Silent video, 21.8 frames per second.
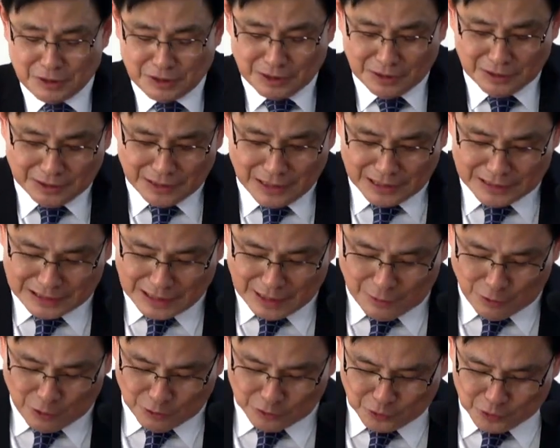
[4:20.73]
그런데
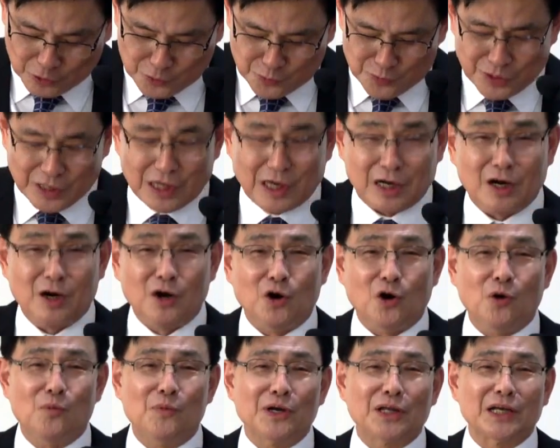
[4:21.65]
자 어떻습니까?
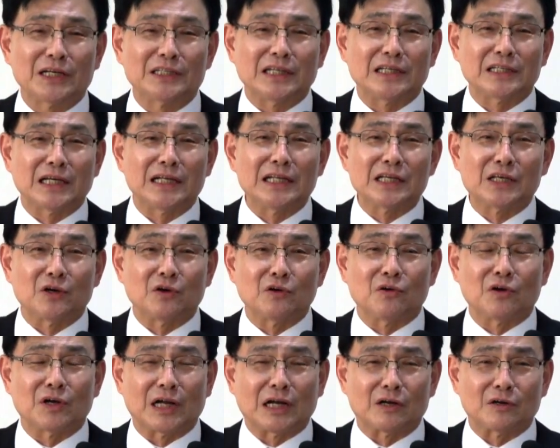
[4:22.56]
어머니가 대단히
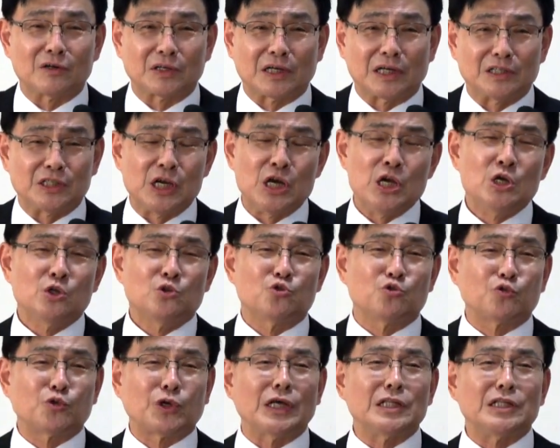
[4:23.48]
경건한 것 같아.
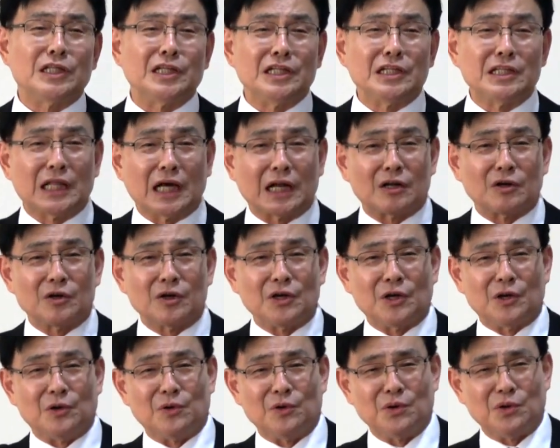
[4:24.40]
죽게 드린다는
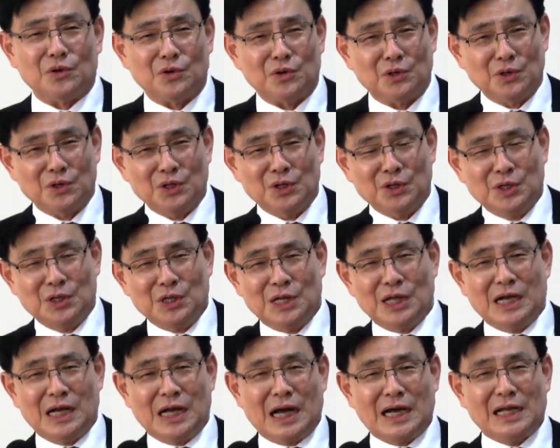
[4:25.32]
거예요.
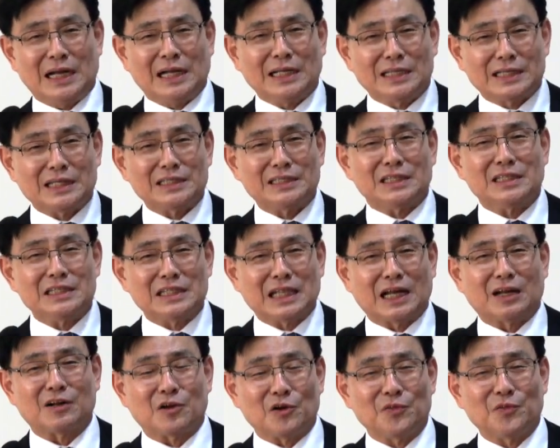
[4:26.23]
하나님께
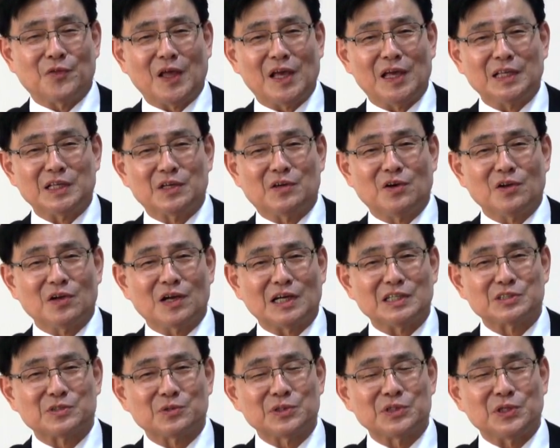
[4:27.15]
드린다는 건데 이걸
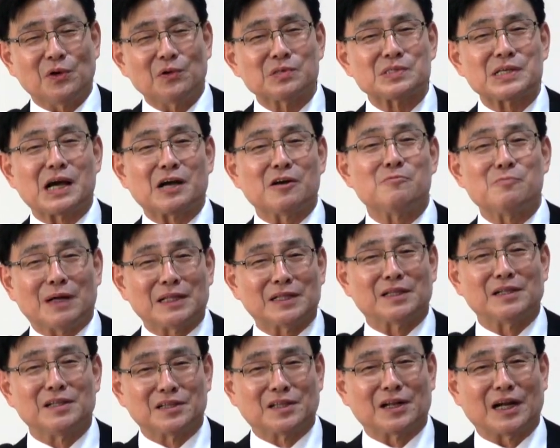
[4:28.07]
가지고 형상을
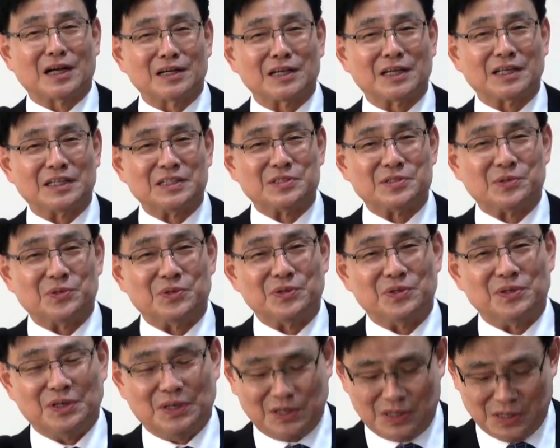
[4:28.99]
만들더라 그 얘기죠.
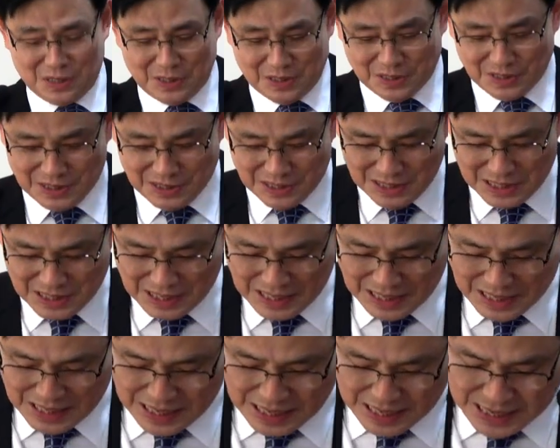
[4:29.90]
예?
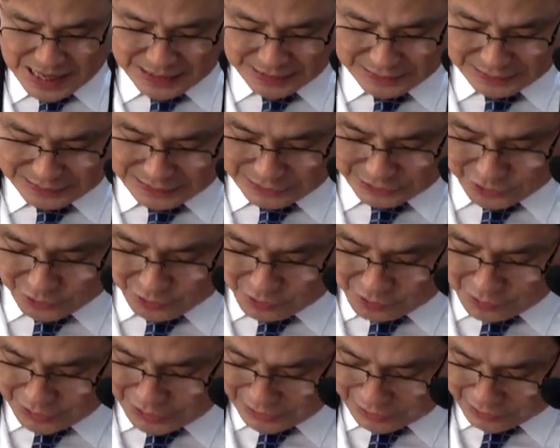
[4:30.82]
그러니까
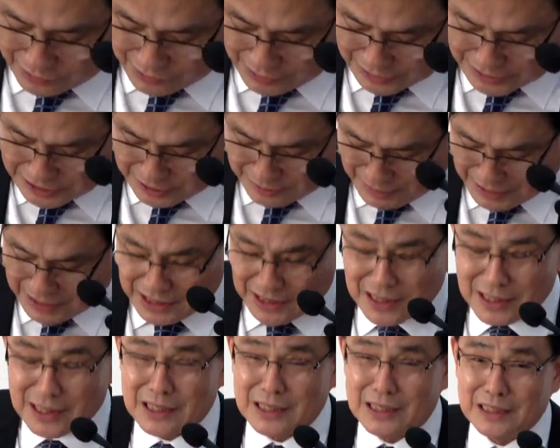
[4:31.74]
경건한 것
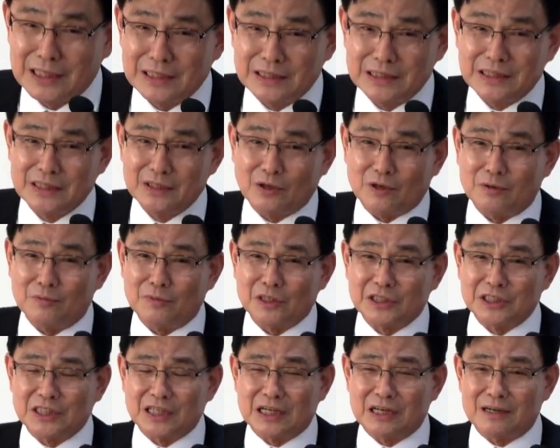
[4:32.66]
같지만 이
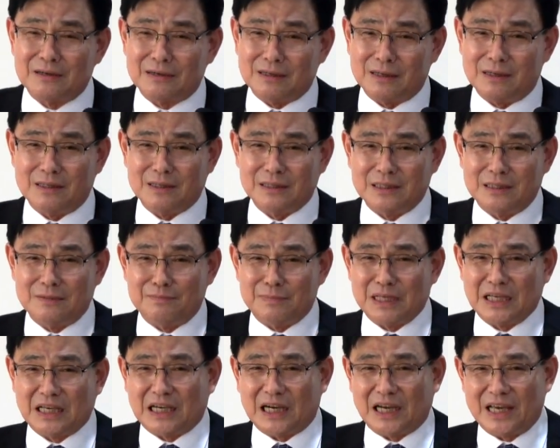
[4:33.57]
어머니나 이
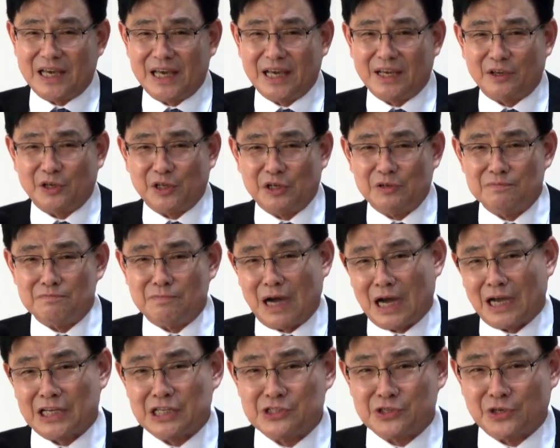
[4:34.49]
미카의 행위는
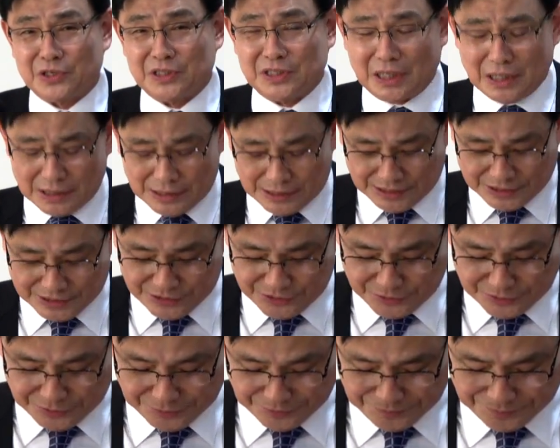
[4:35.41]
마귀적이다 그
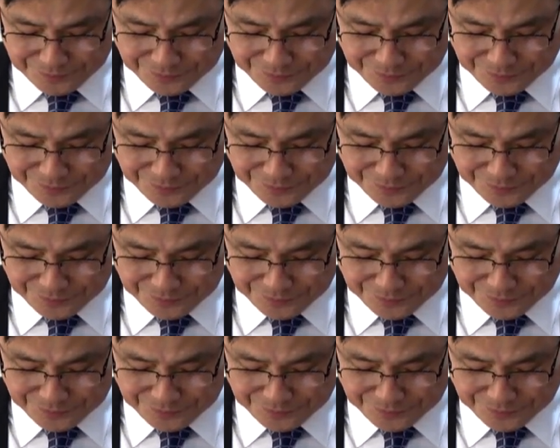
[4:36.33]
얘기죠.